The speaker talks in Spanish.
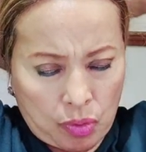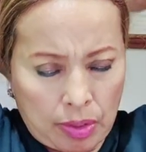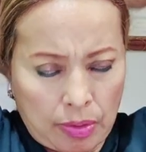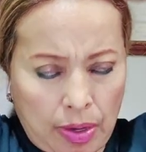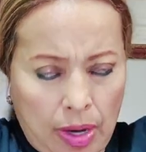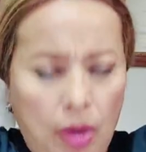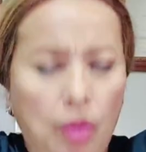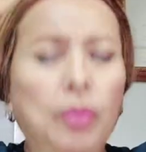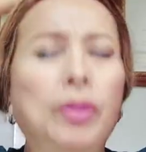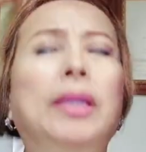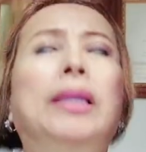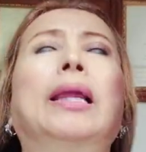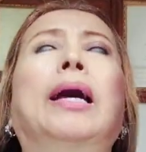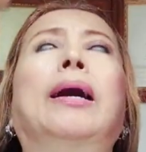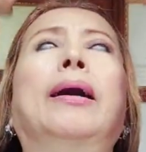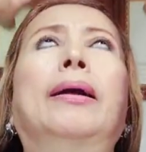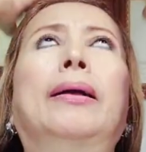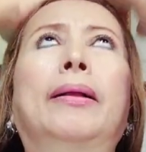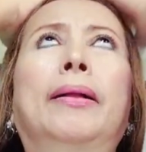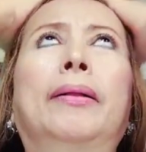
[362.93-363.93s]
debajo de
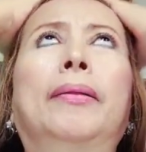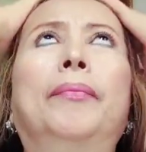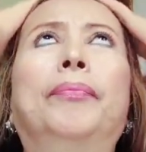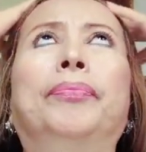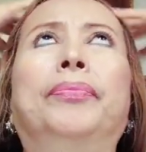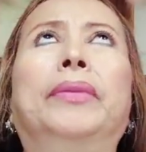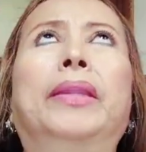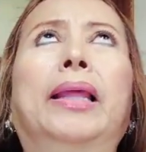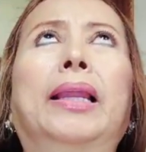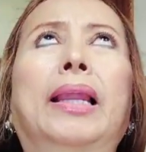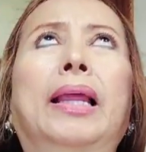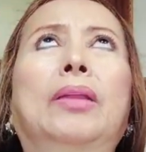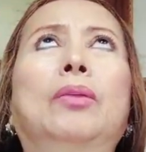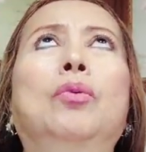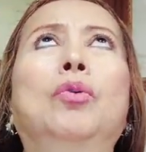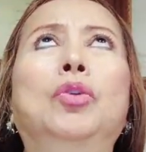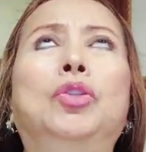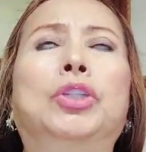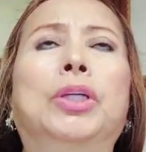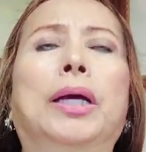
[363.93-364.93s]
la, de la
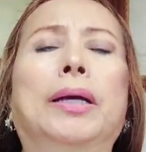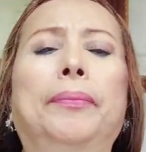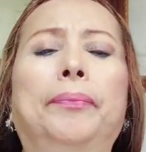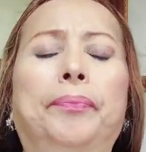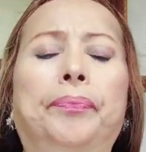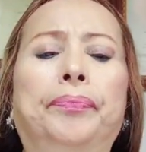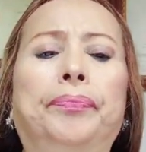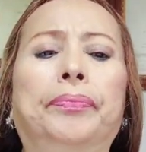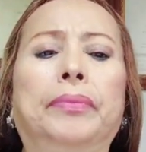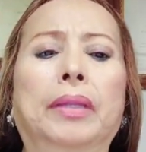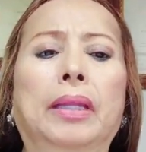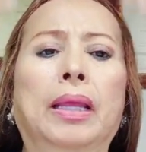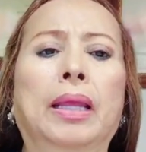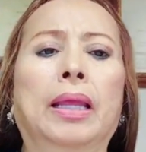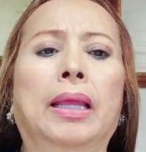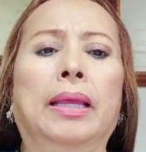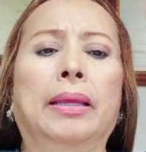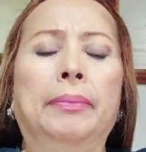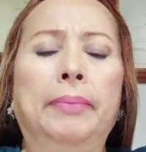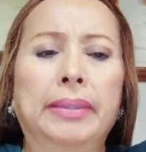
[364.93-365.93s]
ducha
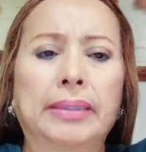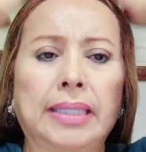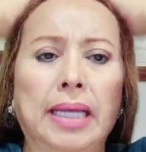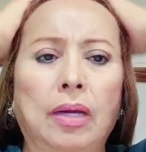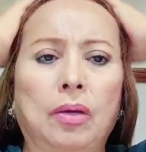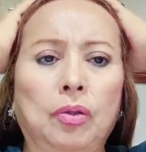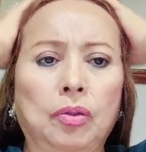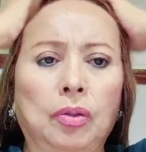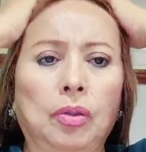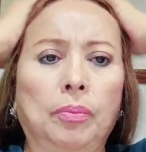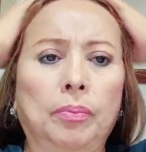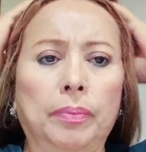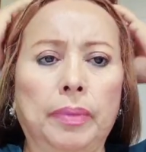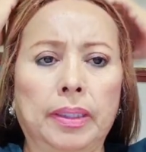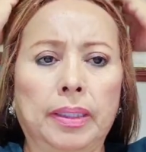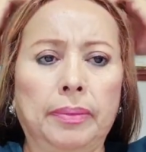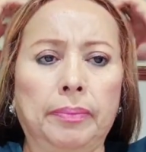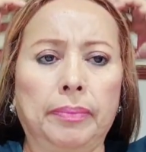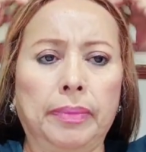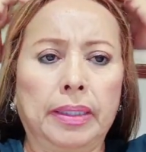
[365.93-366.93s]
me, saco,
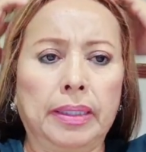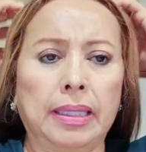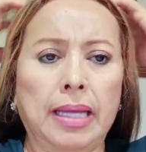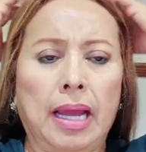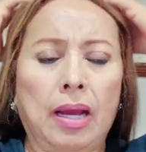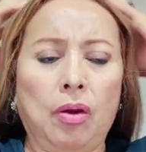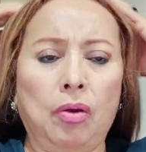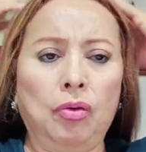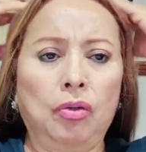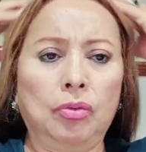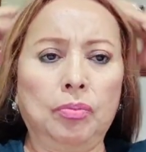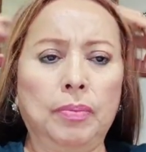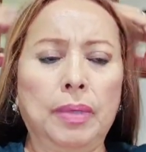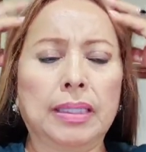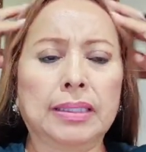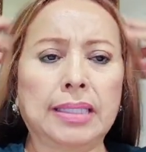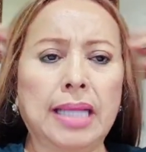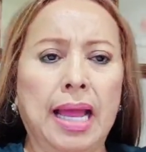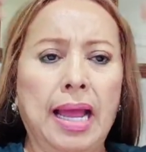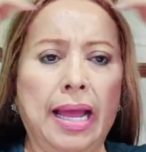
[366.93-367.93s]
me, me hago los
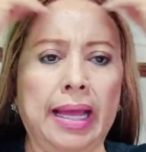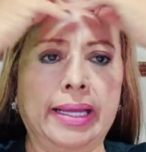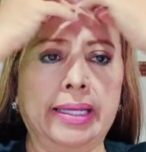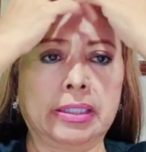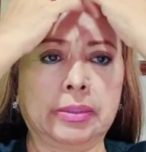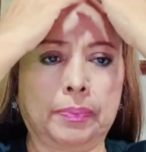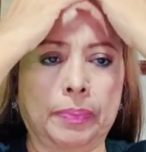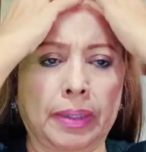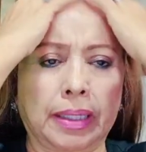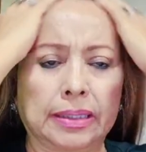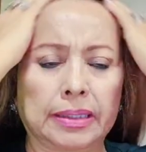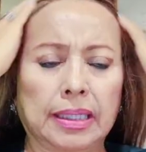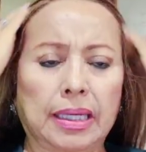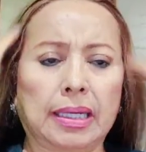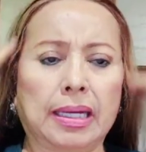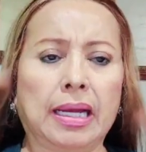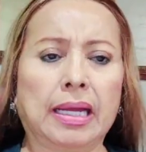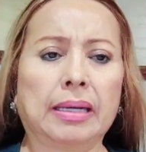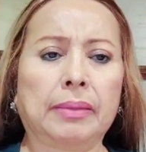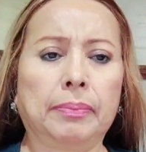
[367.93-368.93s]
masajes para
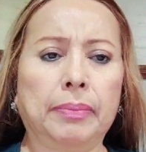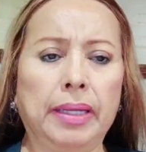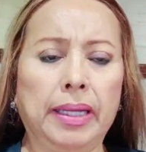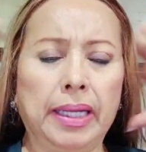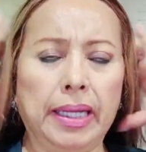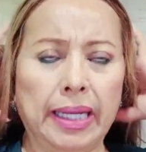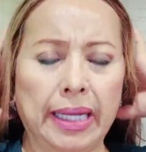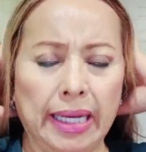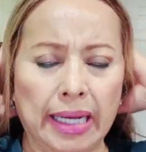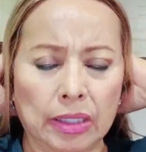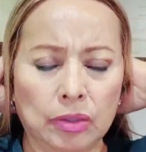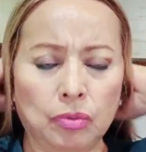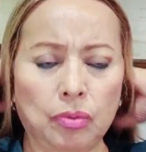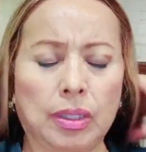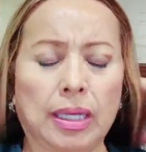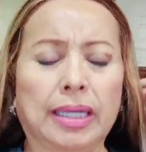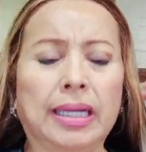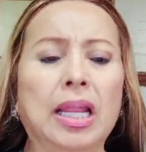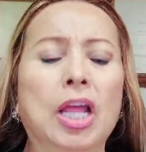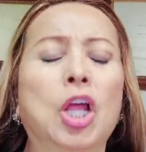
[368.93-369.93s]
sacarme el
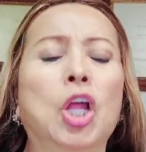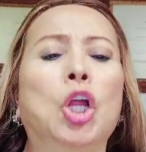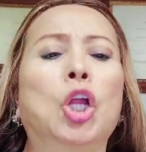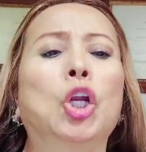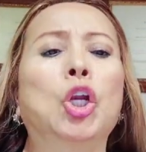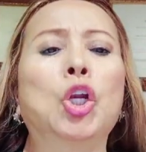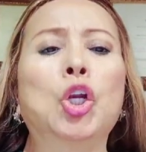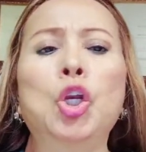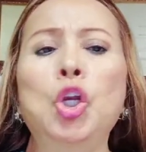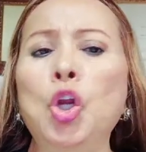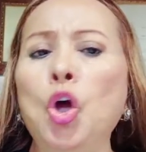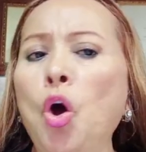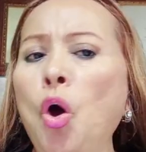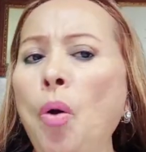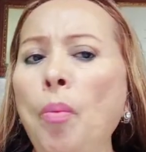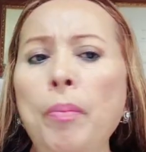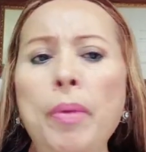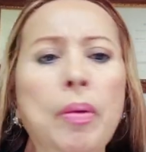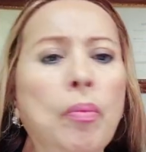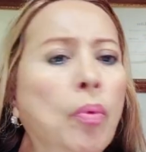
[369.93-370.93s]
azúcar.
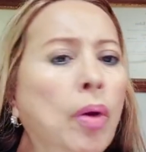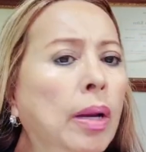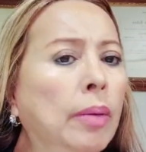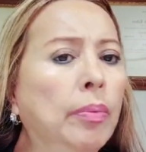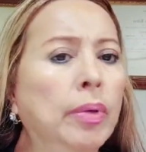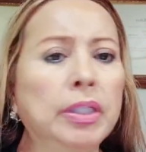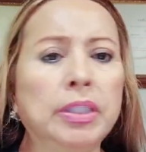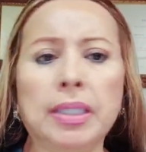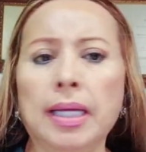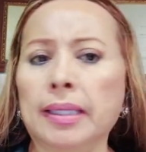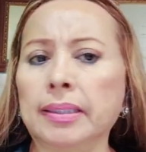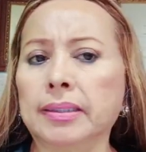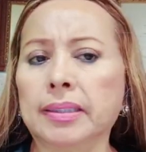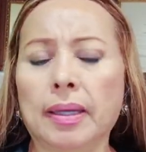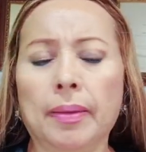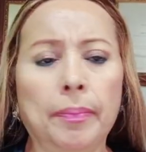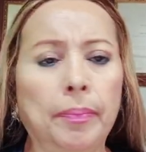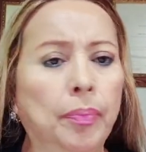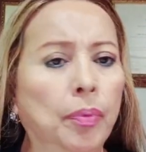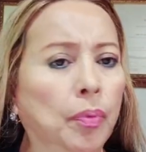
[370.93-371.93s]
No me vuelvo a echar
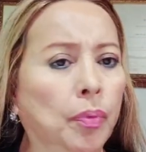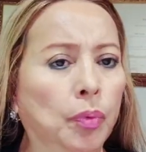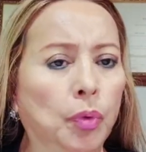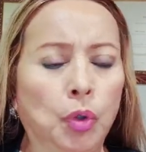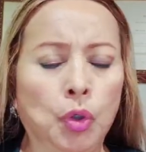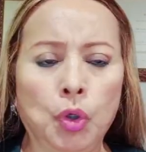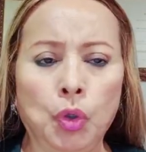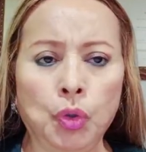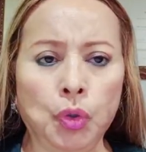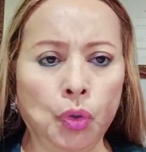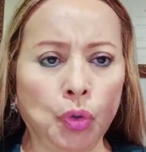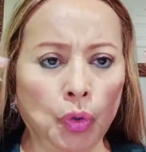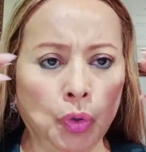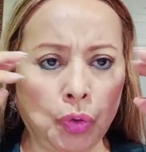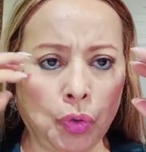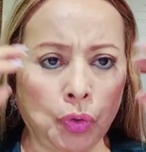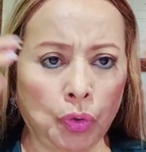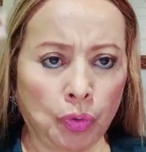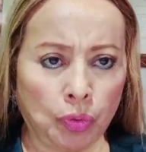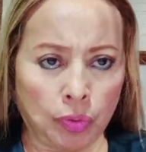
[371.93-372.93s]
champú. No, no, no,
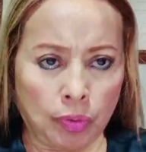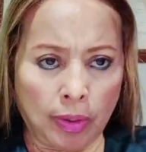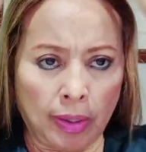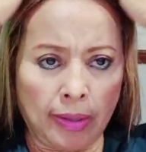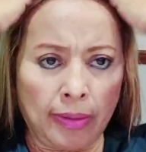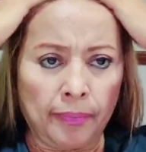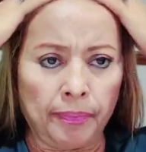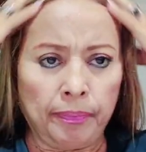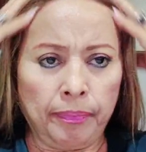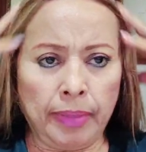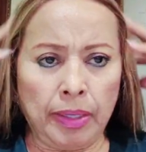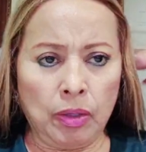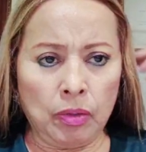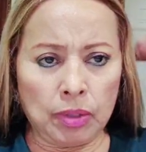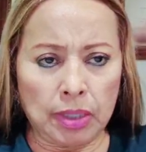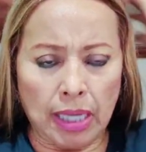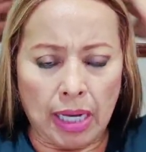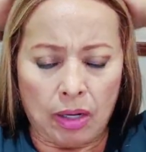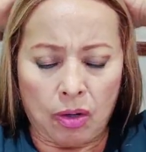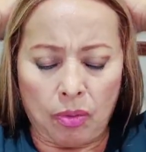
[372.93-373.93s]
no, no, no. Me
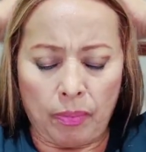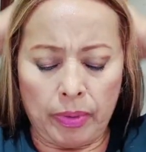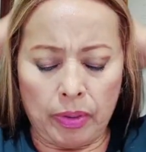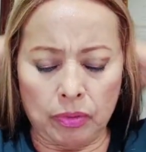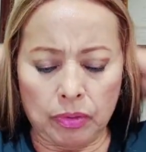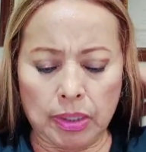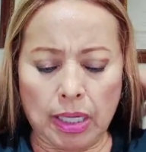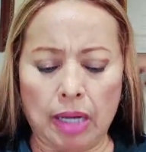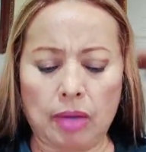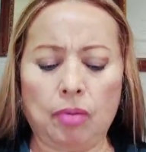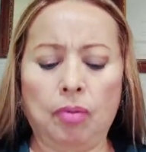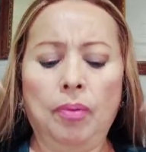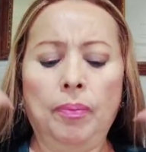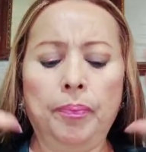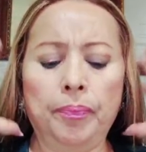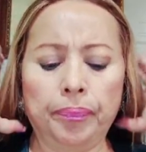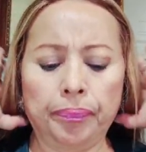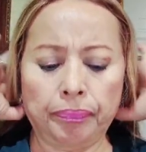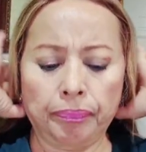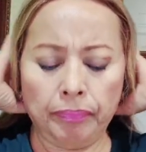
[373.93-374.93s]
lo saco, me lo saco,
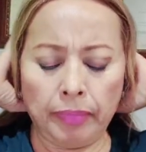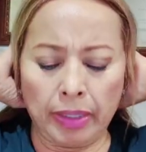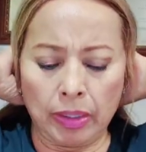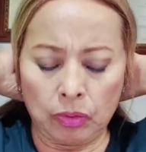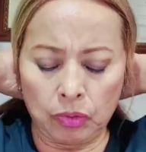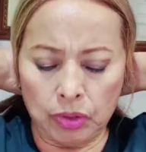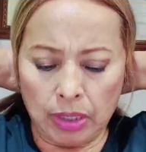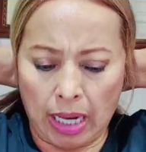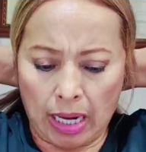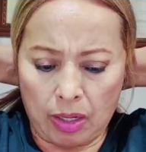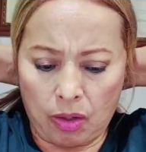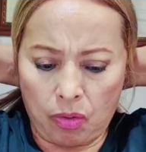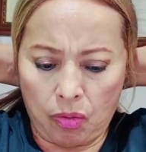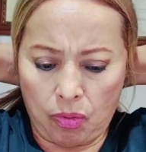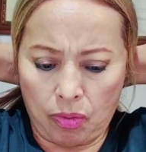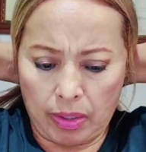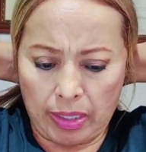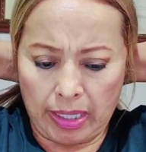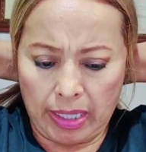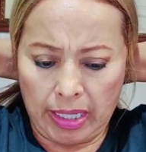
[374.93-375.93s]
me lo
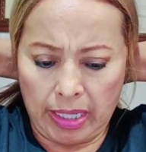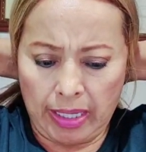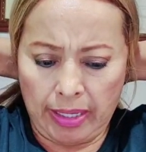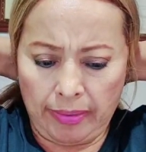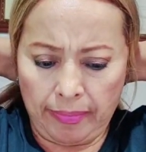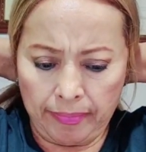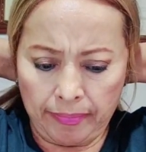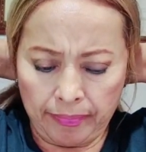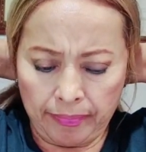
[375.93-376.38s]
saco y